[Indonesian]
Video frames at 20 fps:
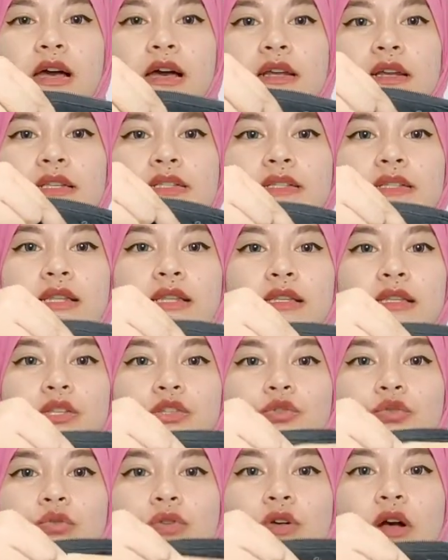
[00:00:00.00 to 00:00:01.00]
resleting
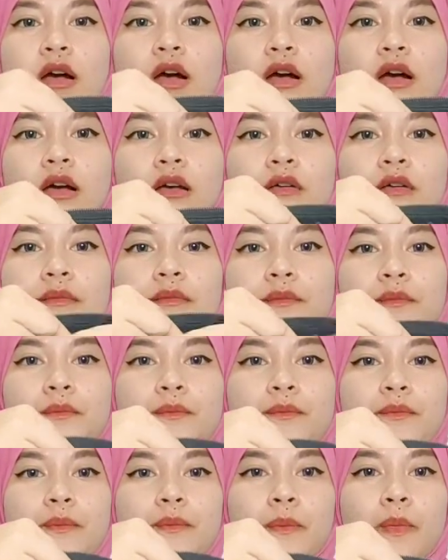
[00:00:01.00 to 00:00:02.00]
juga
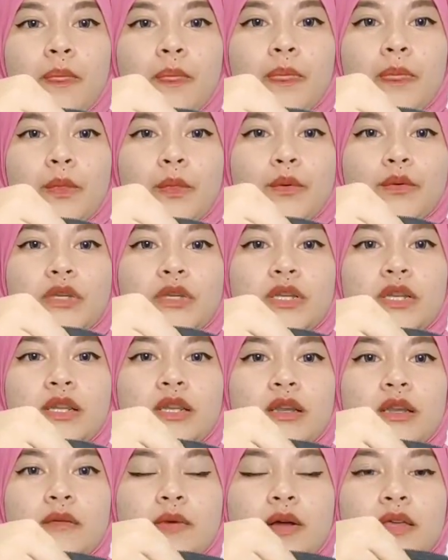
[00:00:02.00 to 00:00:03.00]
tuh jadi ini
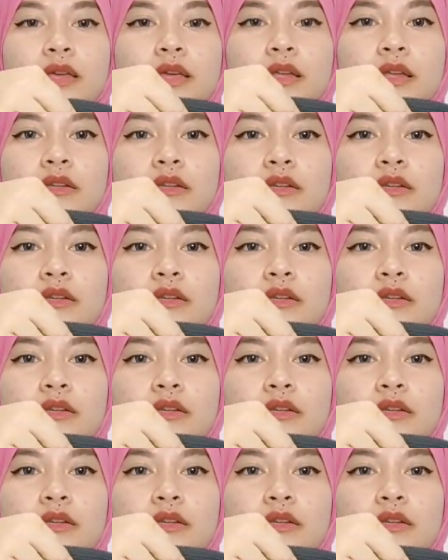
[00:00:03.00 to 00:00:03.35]
ada bagian